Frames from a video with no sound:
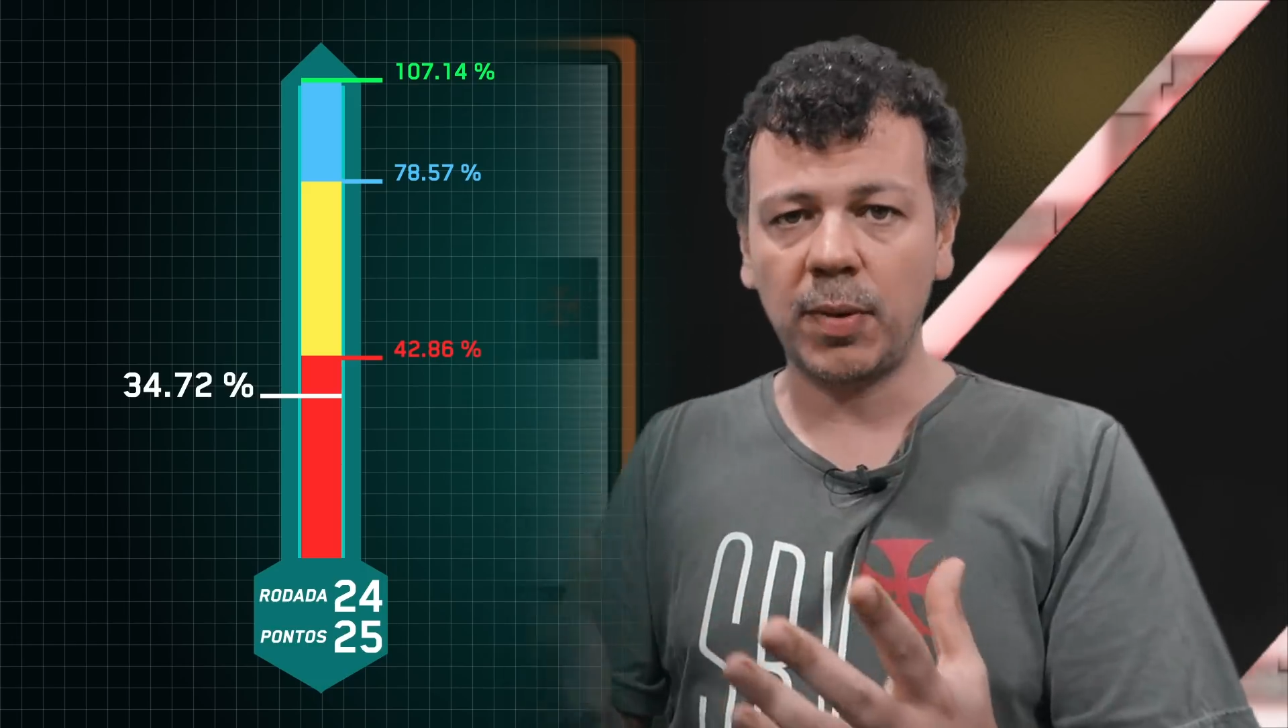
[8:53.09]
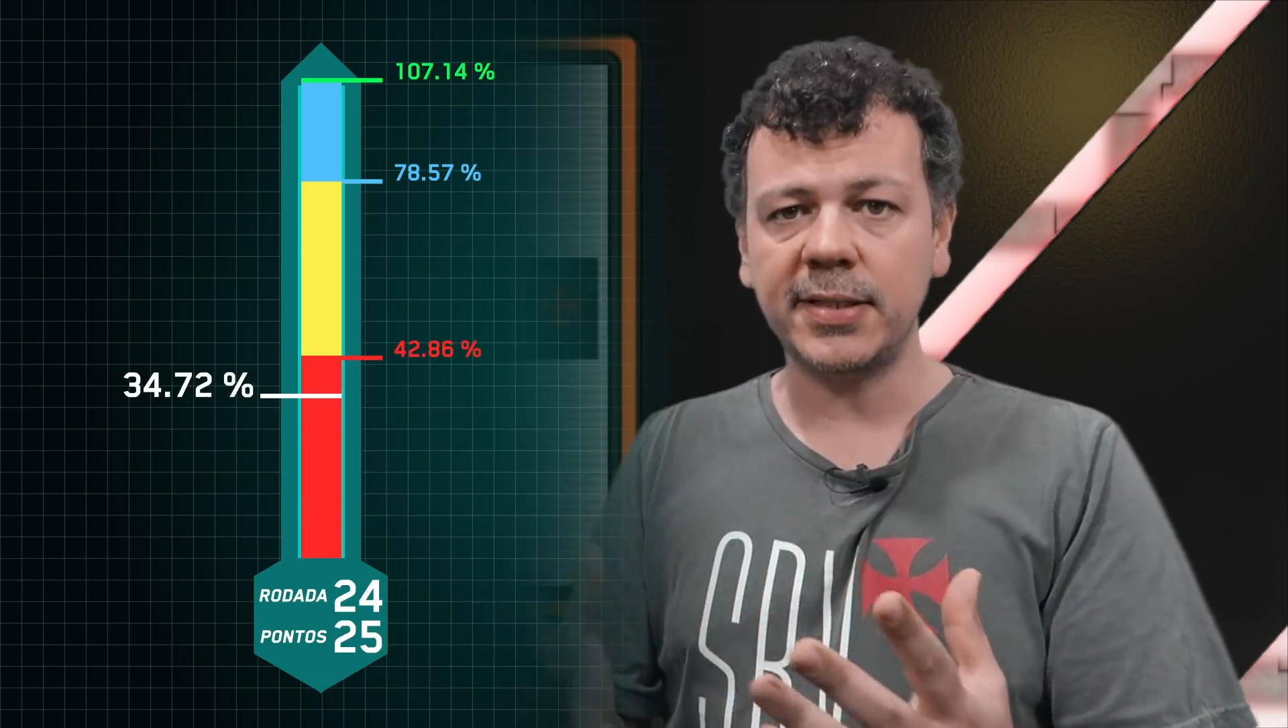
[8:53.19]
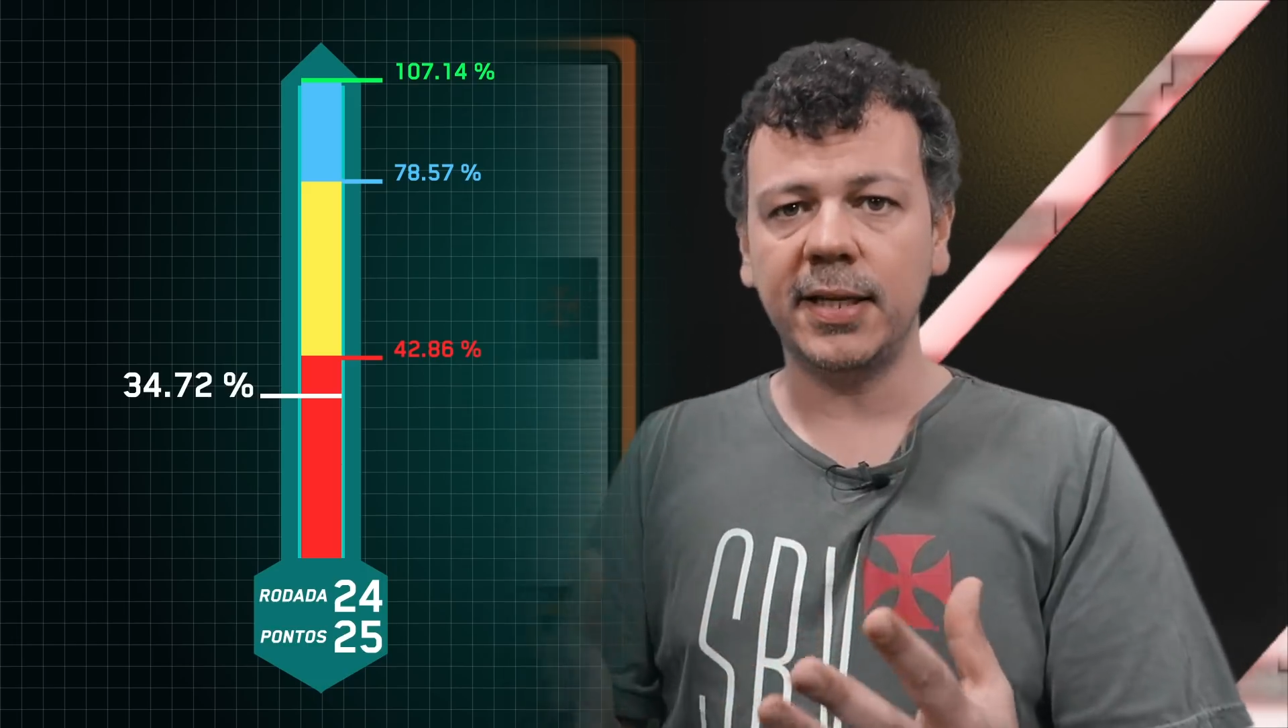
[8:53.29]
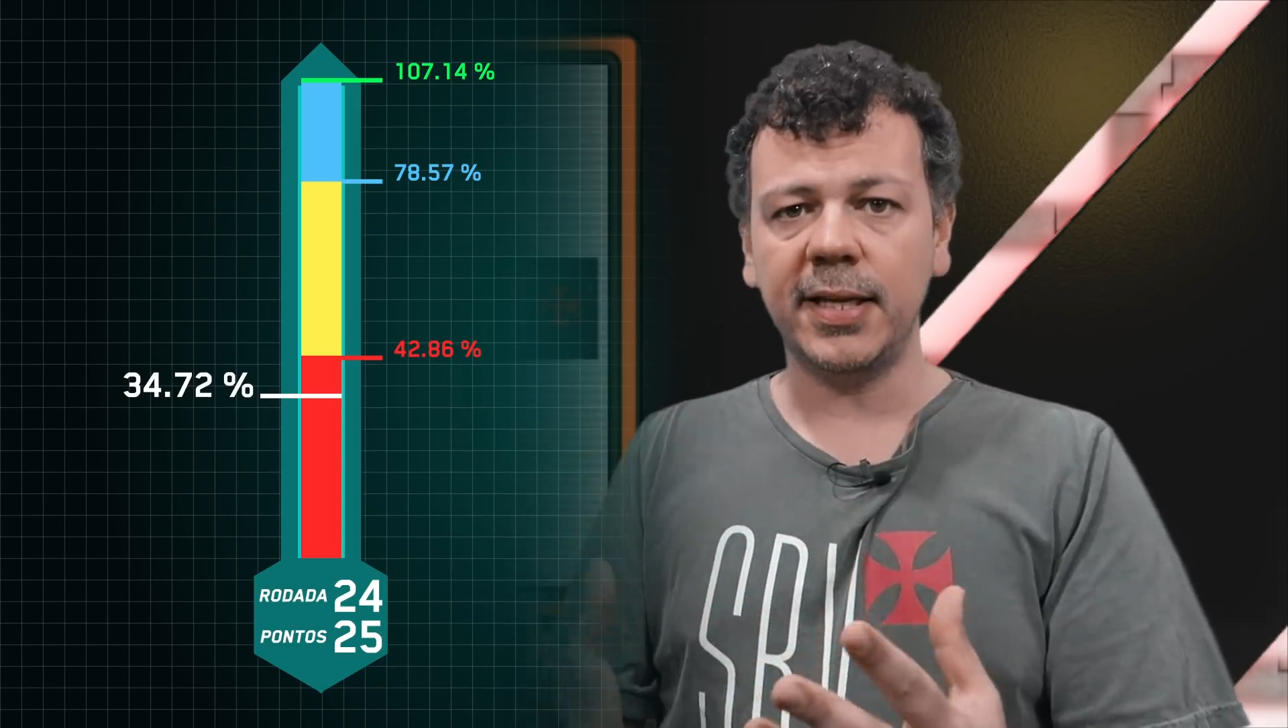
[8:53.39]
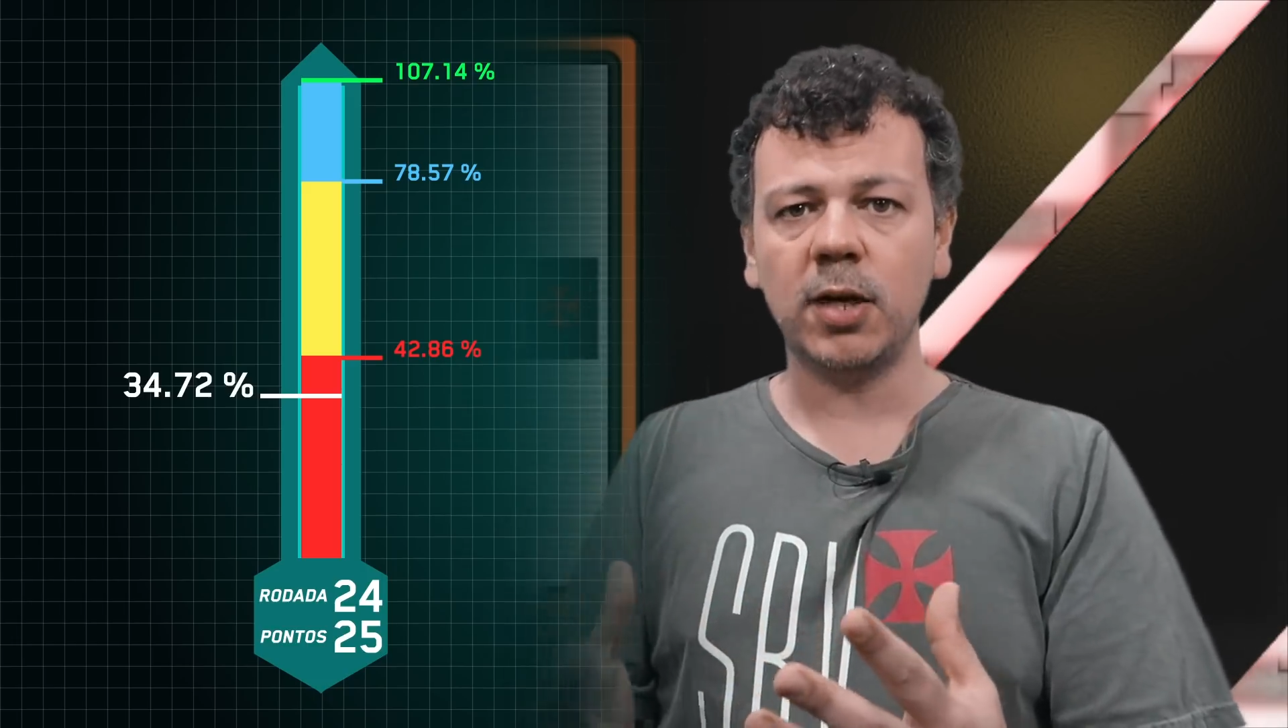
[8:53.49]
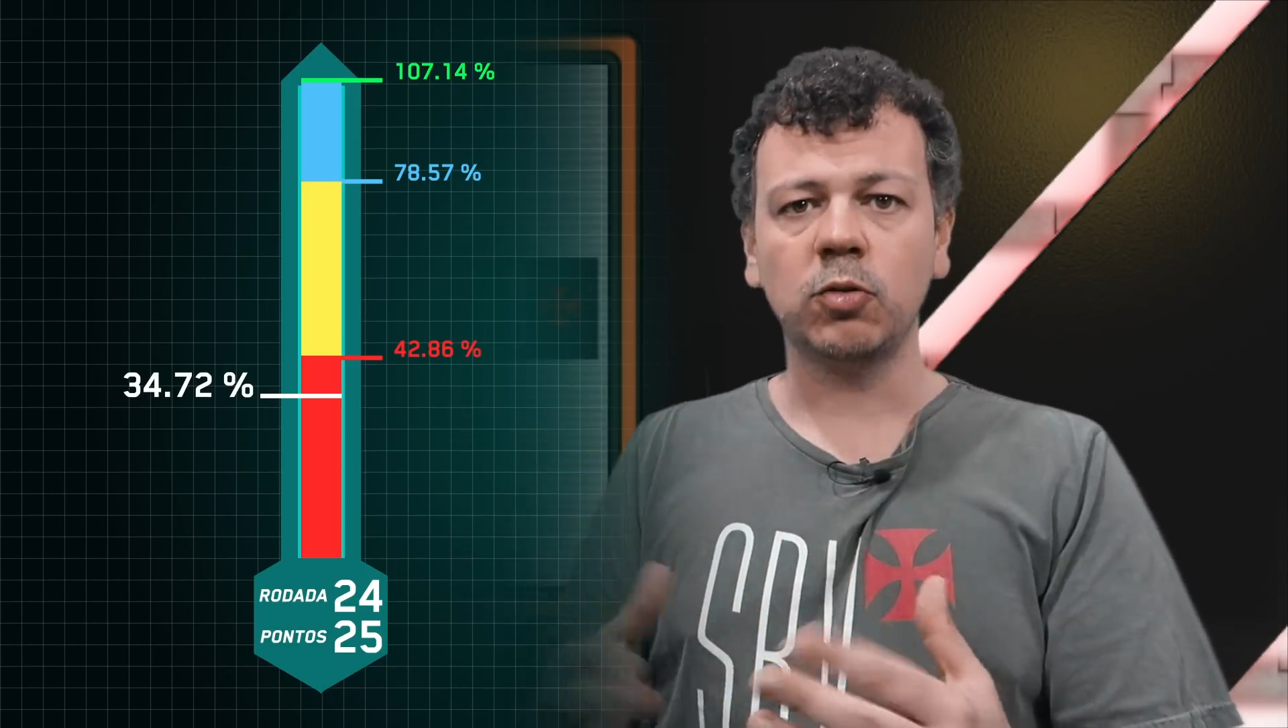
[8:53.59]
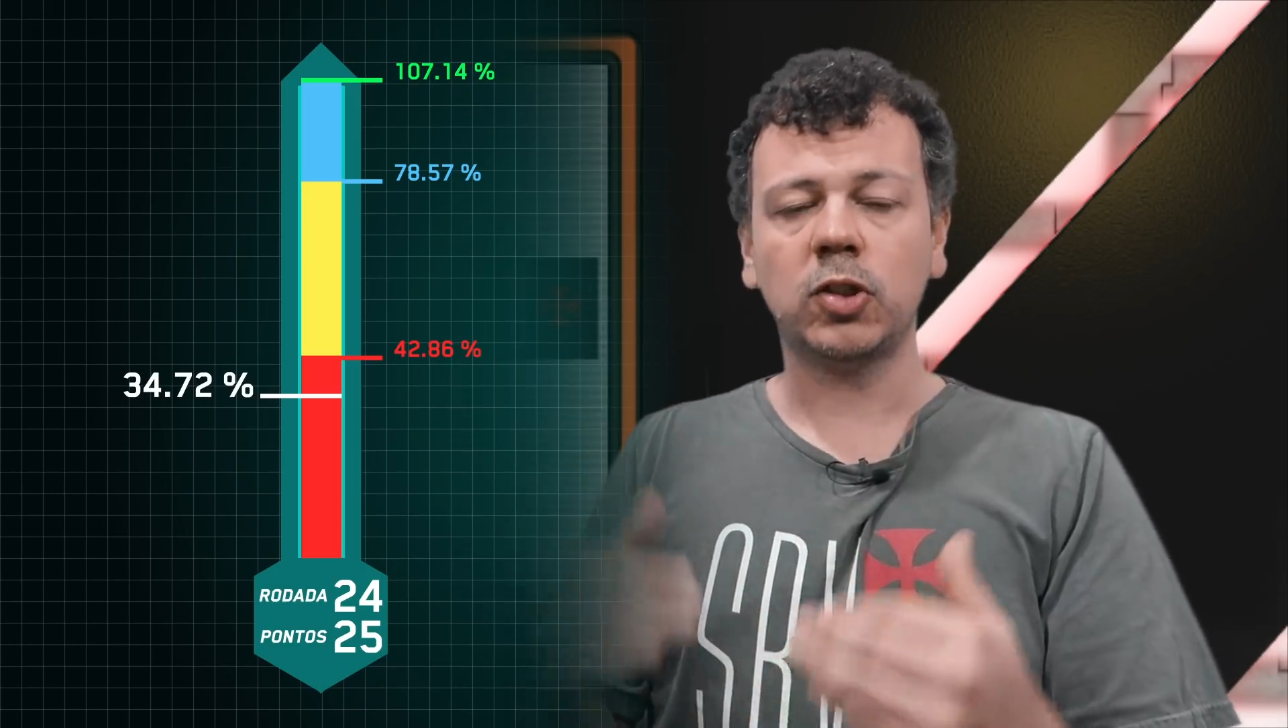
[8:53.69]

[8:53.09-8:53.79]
brasileiro,